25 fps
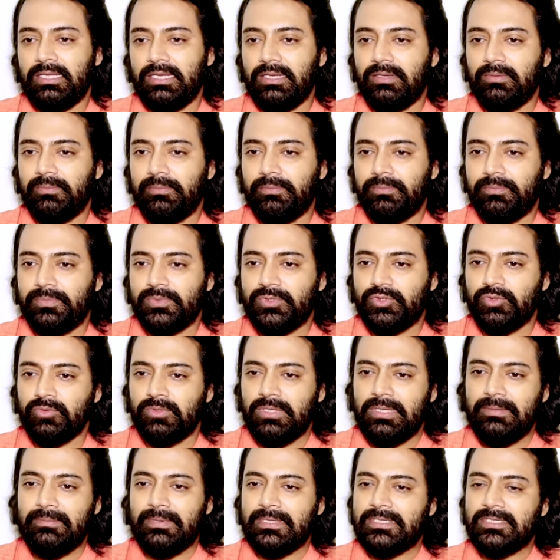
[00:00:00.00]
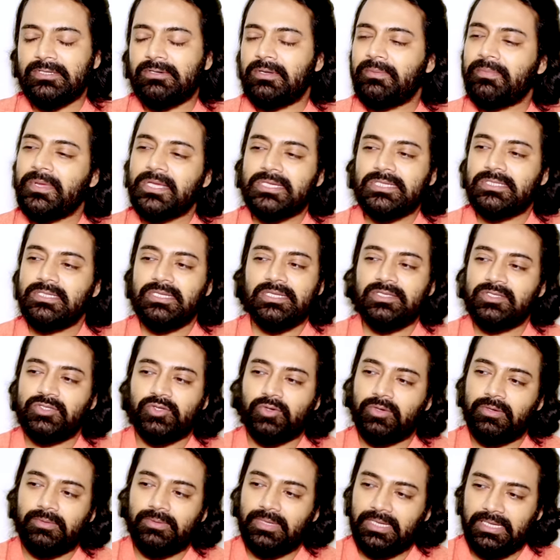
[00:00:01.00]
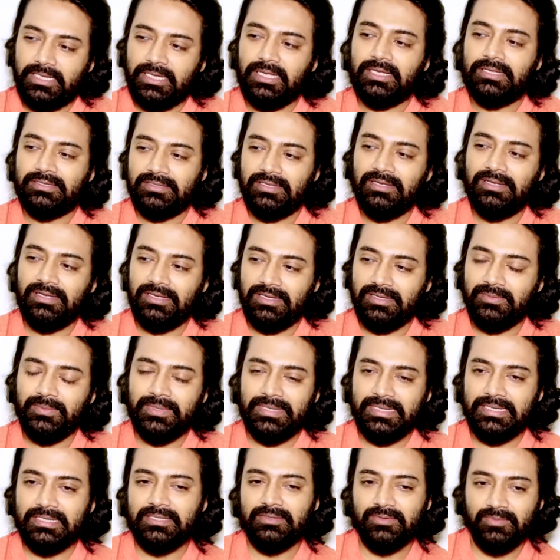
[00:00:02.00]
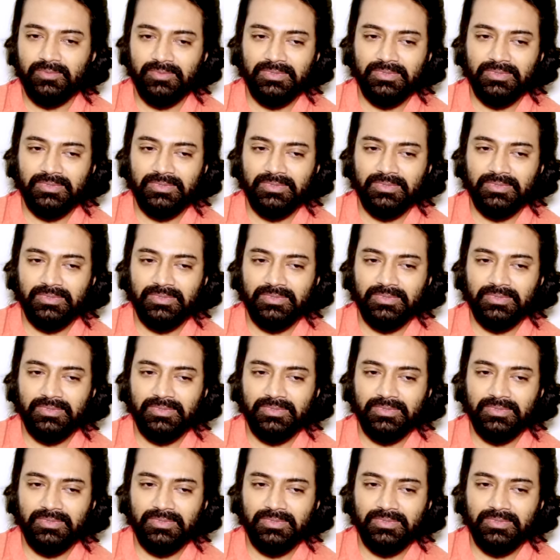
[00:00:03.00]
এই চুকলিবাজি করে বেশি দিন চলবে না হ্যাঁ মানে একটা